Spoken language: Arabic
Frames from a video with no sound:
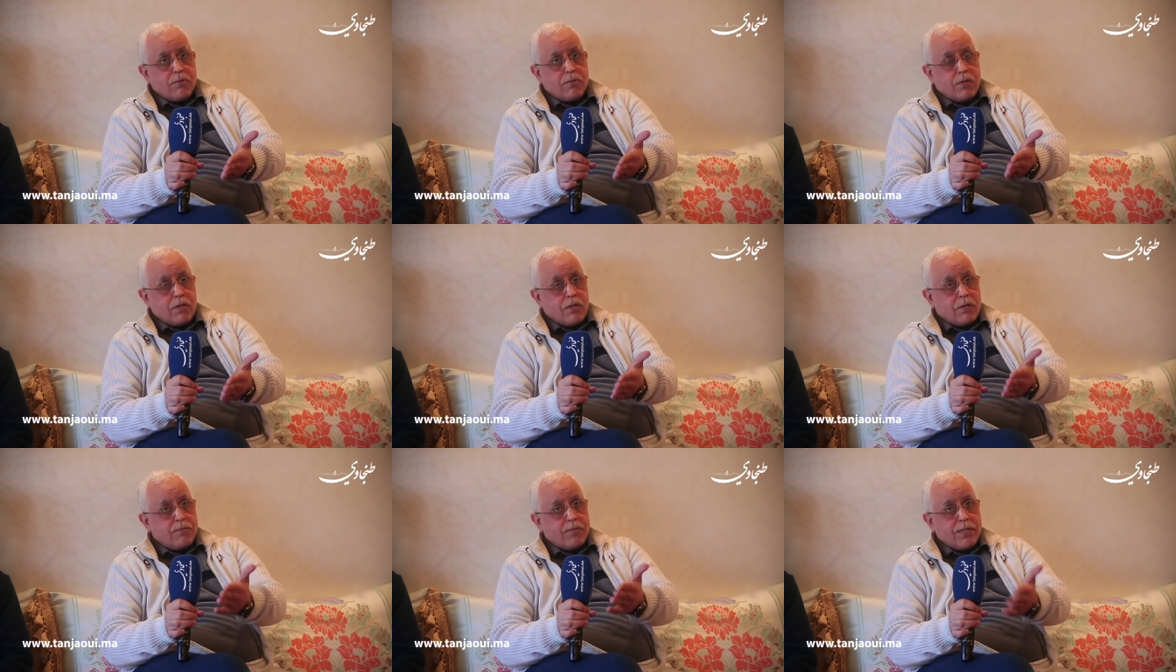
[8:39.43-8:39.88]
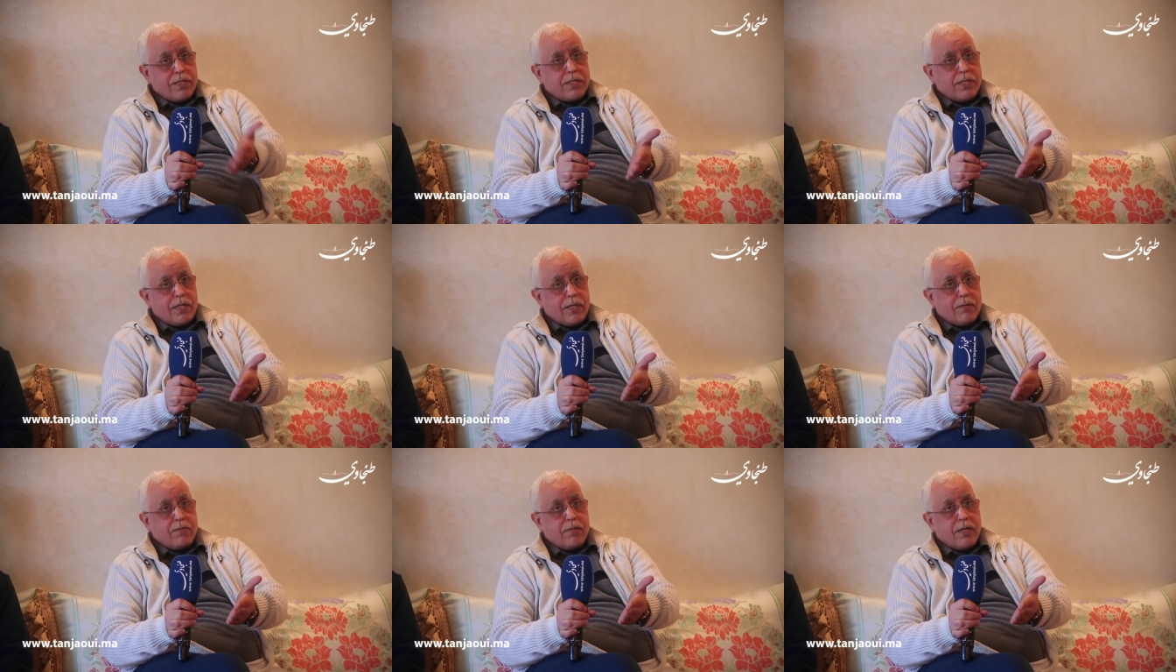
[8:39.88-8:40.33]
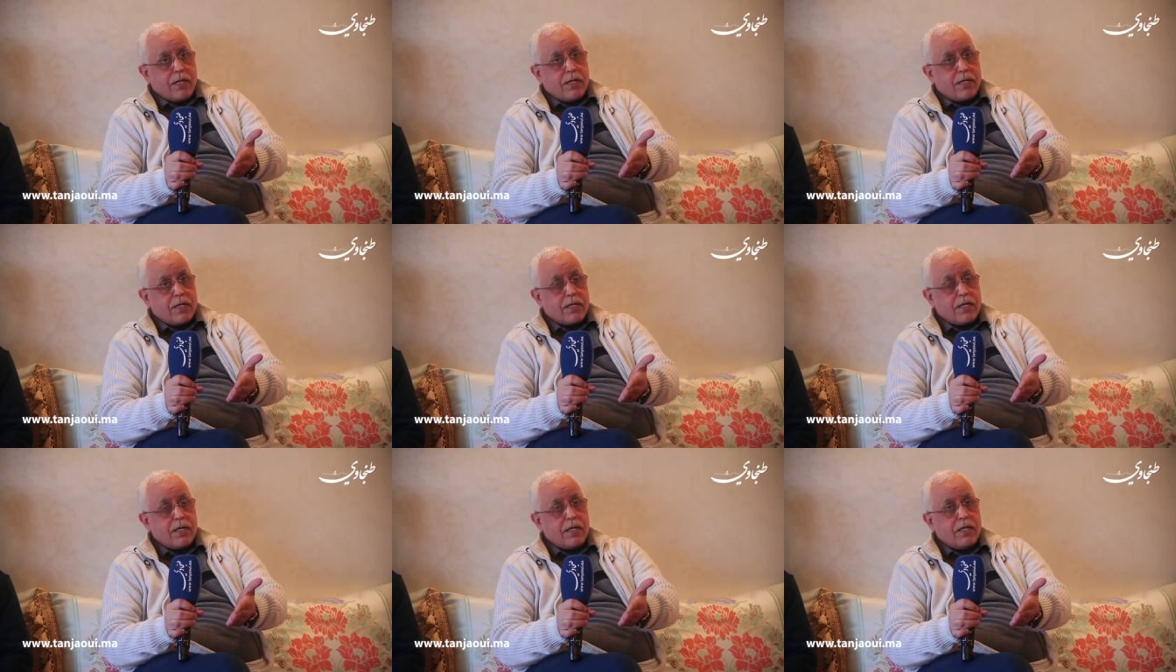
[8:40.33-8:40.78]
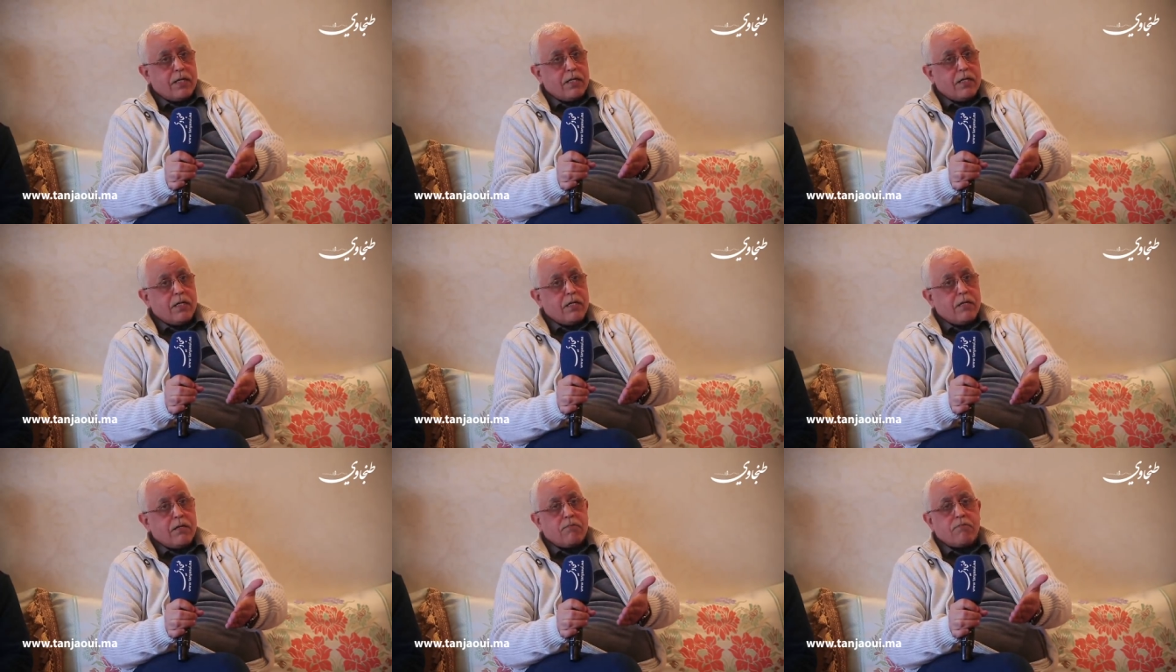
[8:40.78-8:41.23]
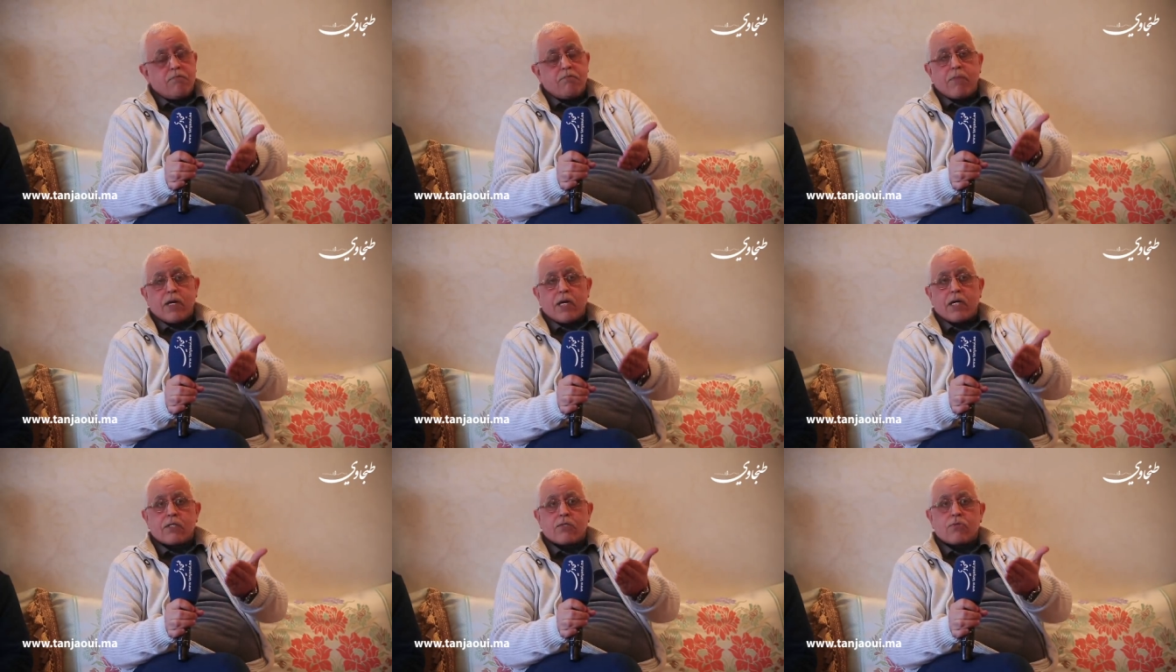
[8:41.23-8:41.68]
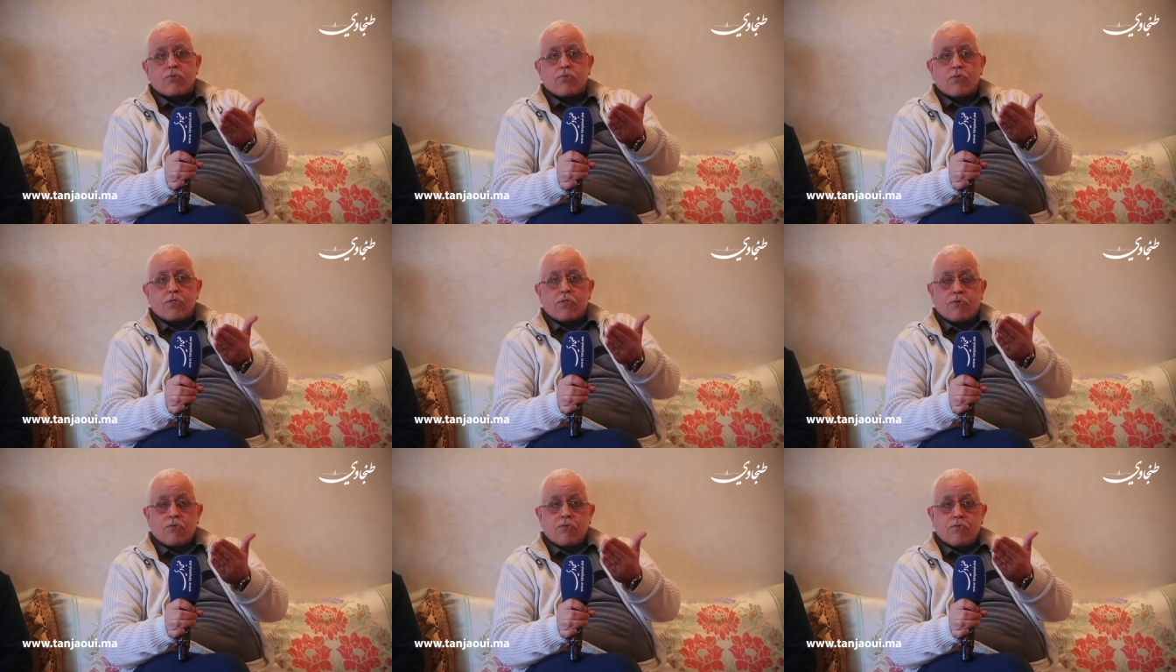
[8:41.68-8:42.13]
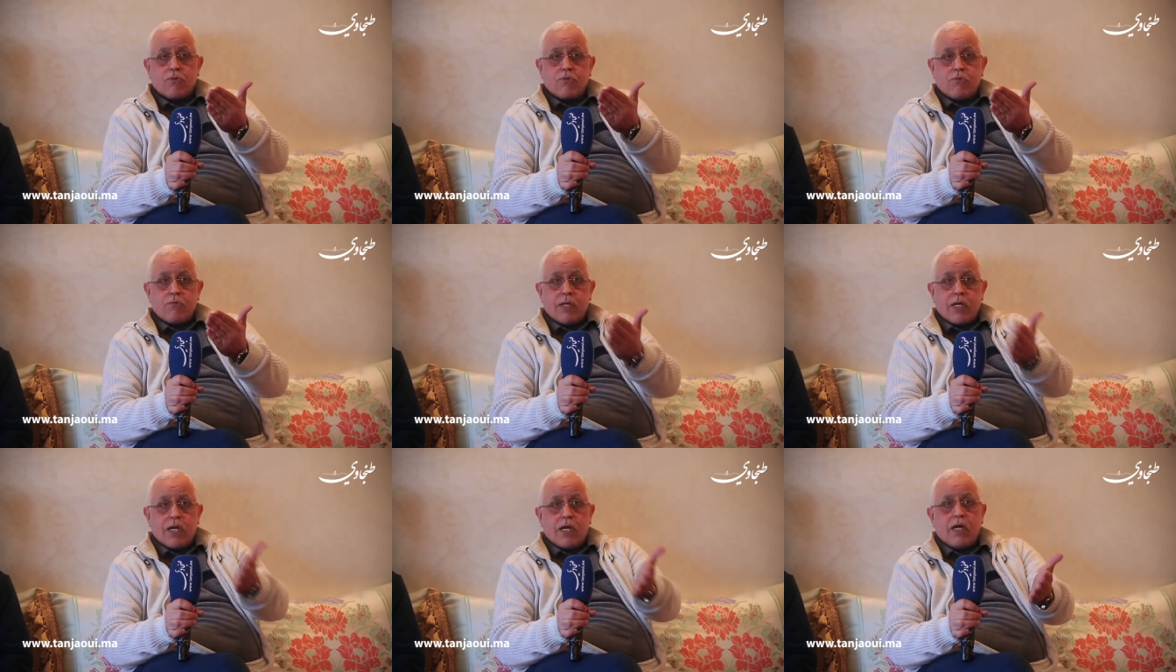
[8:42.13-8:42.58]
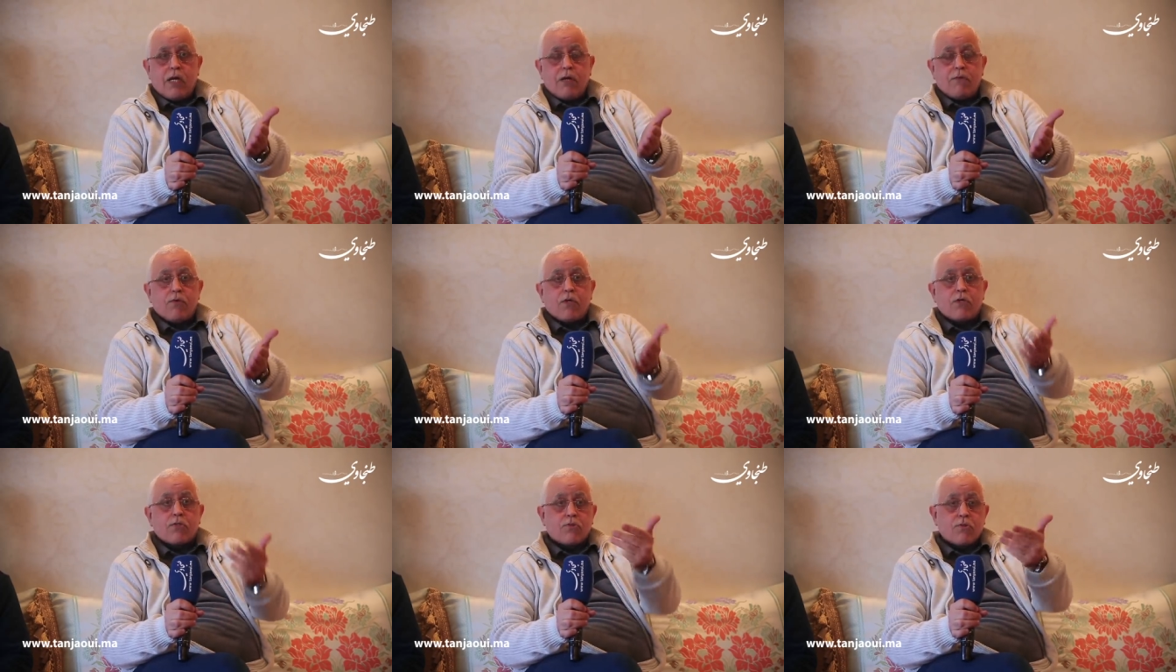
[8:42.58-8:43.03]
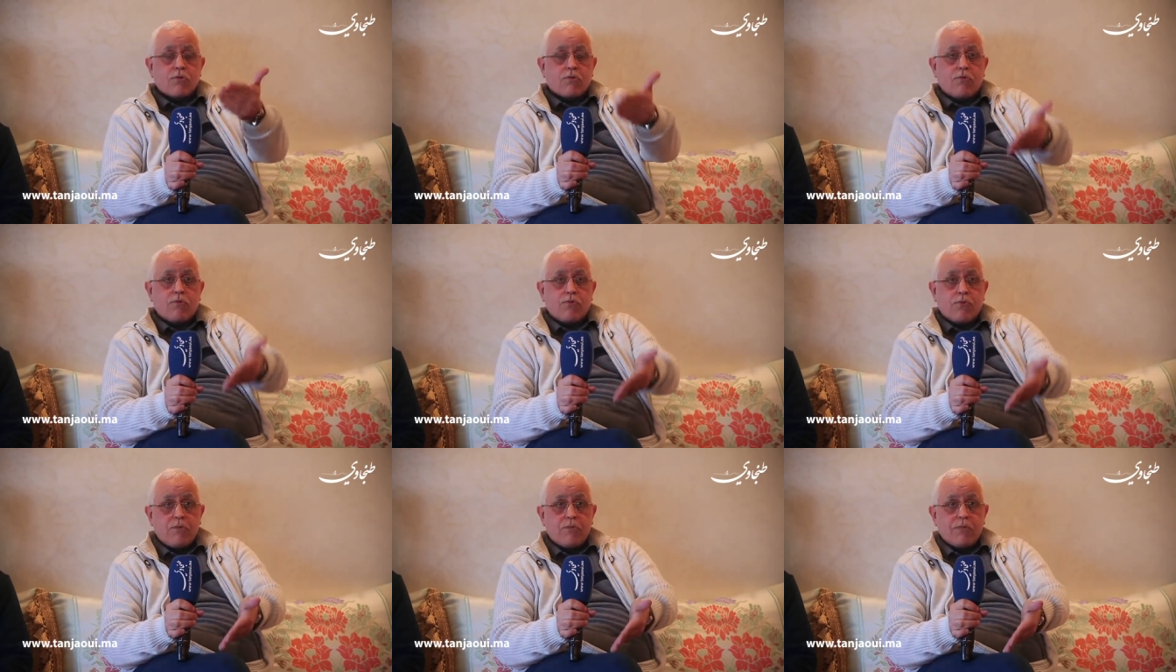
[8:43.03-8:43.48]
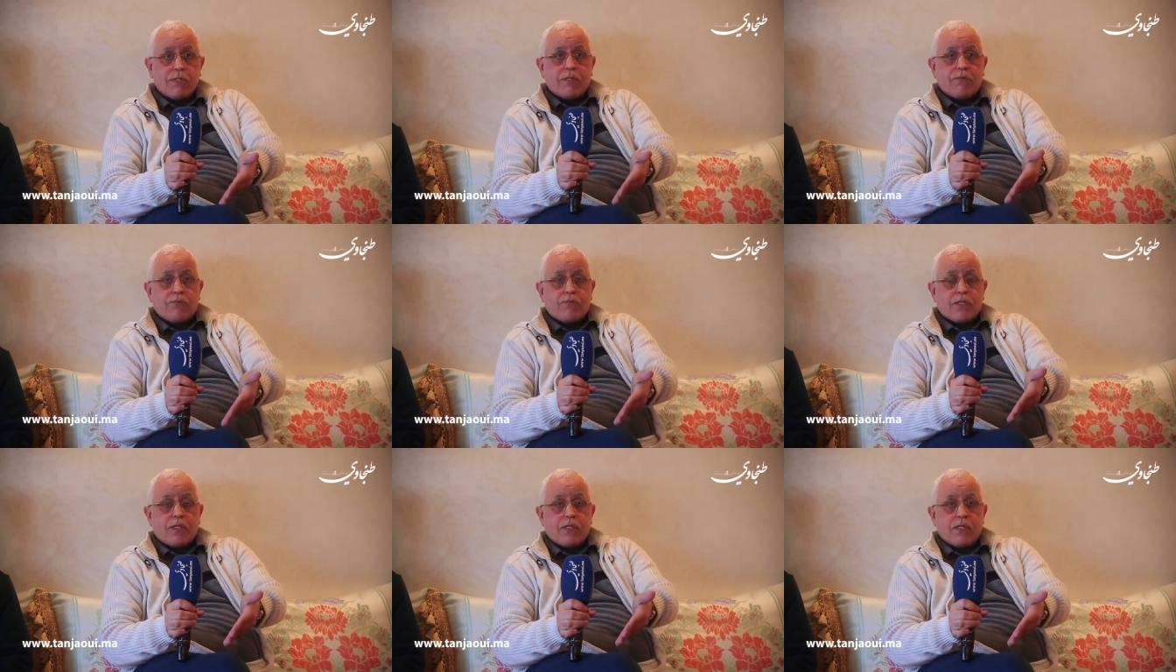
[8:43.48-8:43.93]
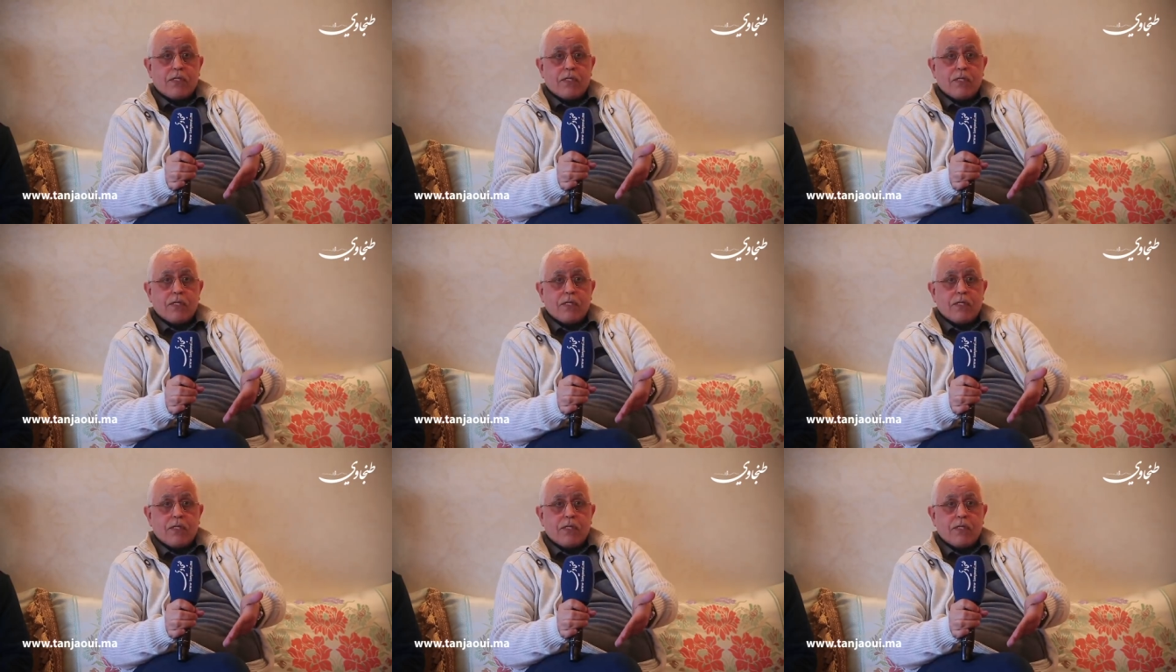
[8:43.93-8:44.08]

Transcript: البشعه بحال هكا ما خصوش يكون فيهم لا عاو خص يكون فيهم التنفيذ